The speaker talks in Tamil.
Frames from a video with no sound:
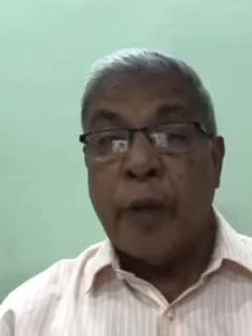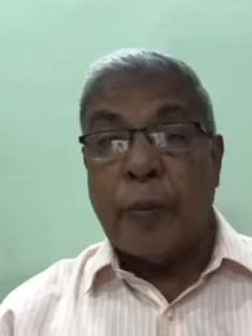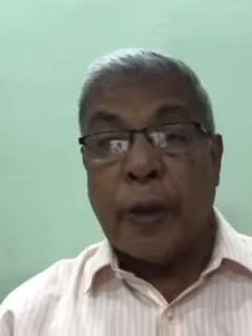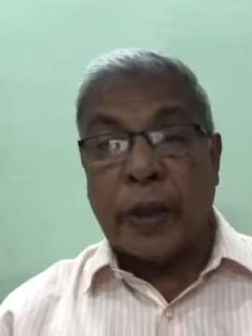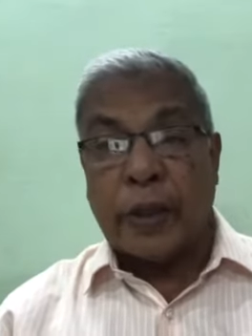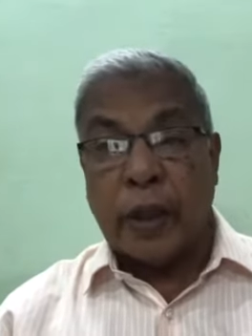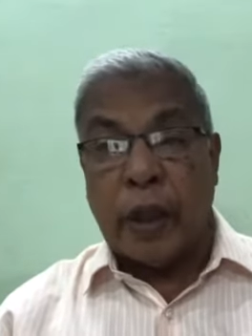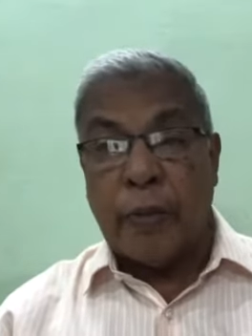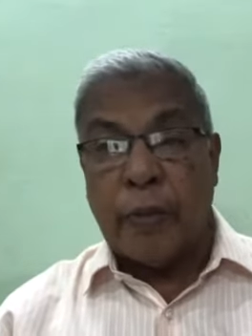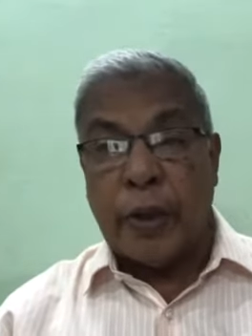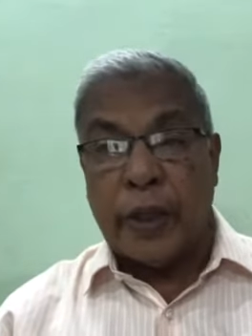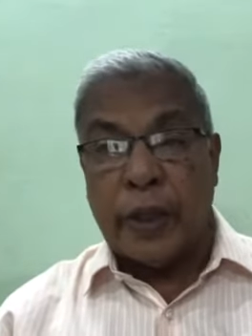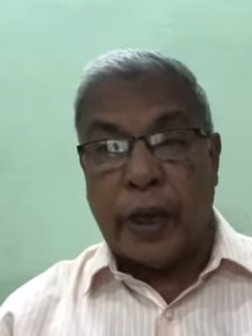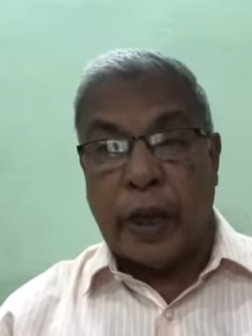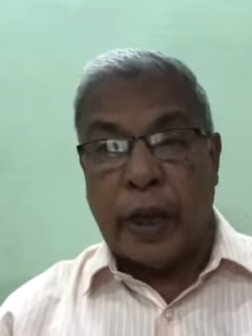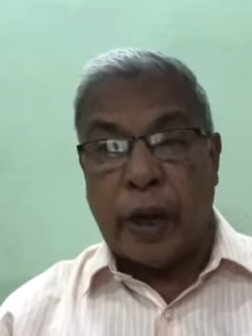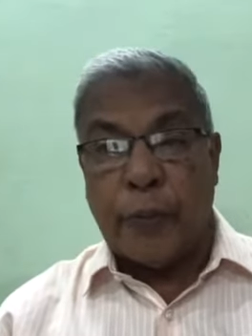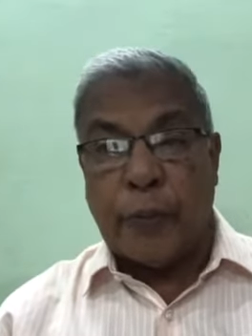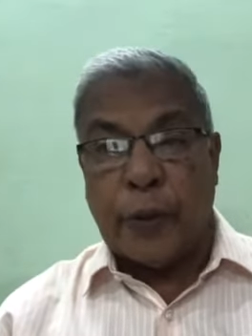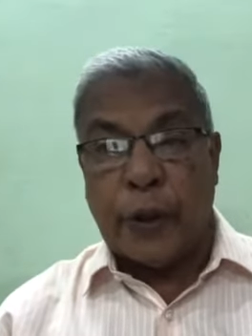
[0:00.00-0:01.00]
பத்தாம்
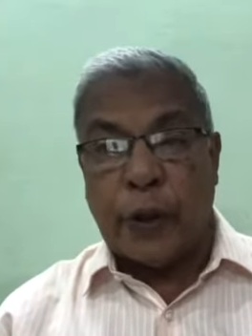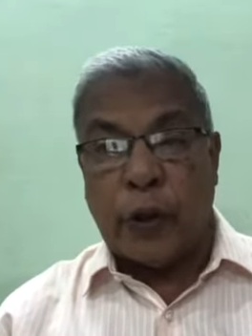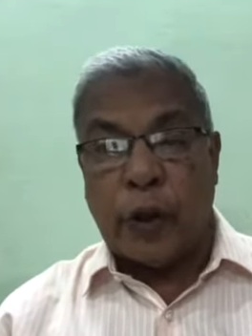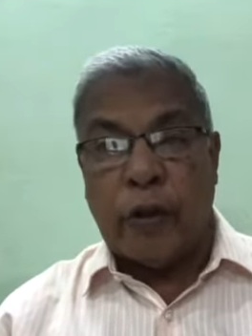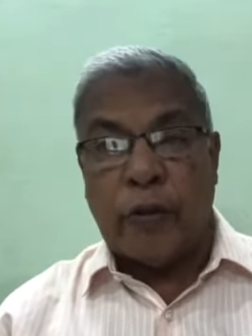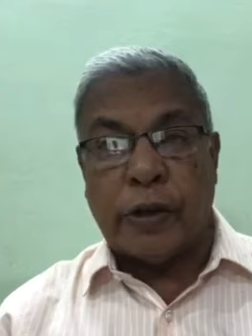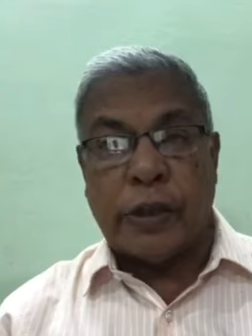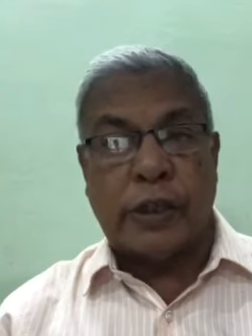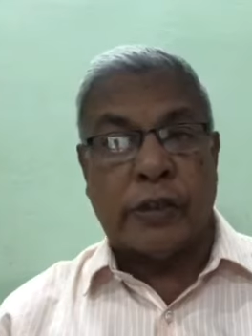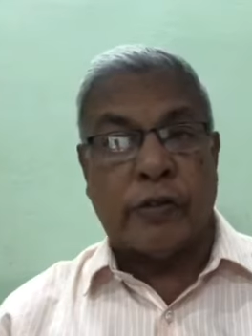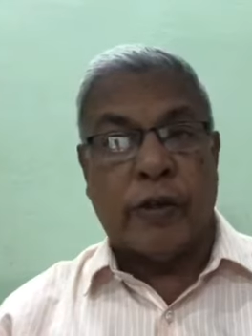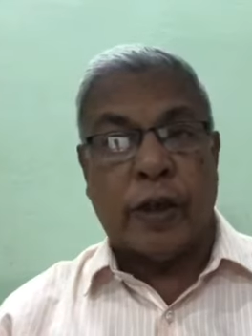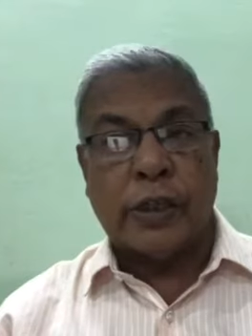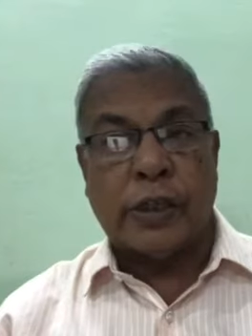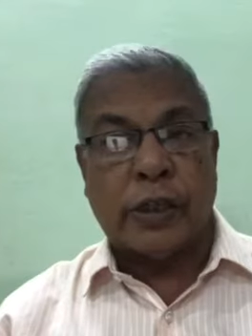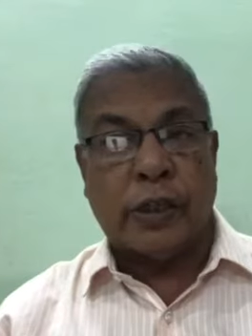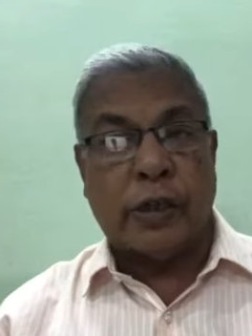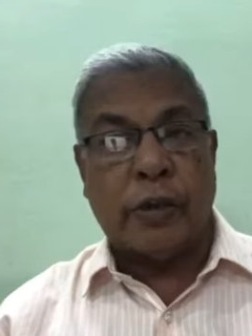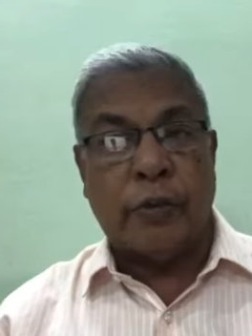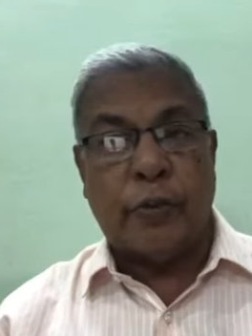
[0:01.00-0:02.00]
அதிகாரம் பதினோராம்
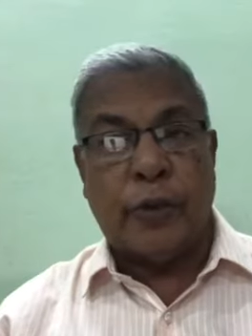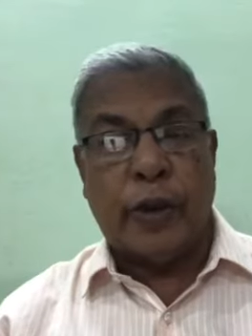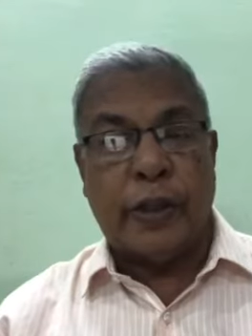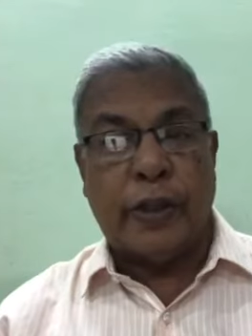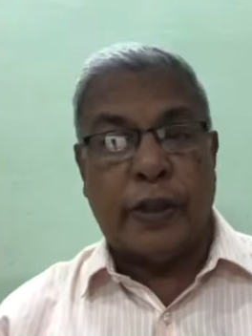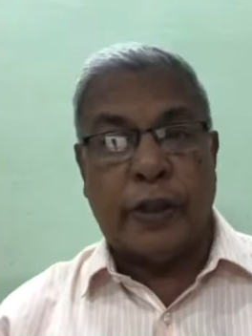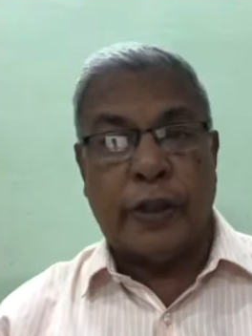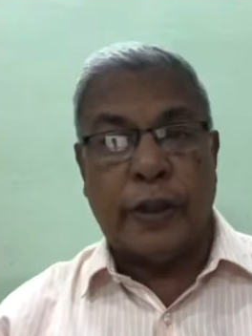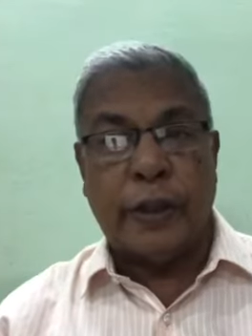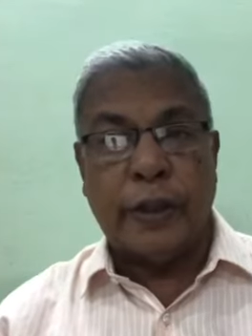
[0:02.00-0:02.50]
வாசிக்கும் பொழுது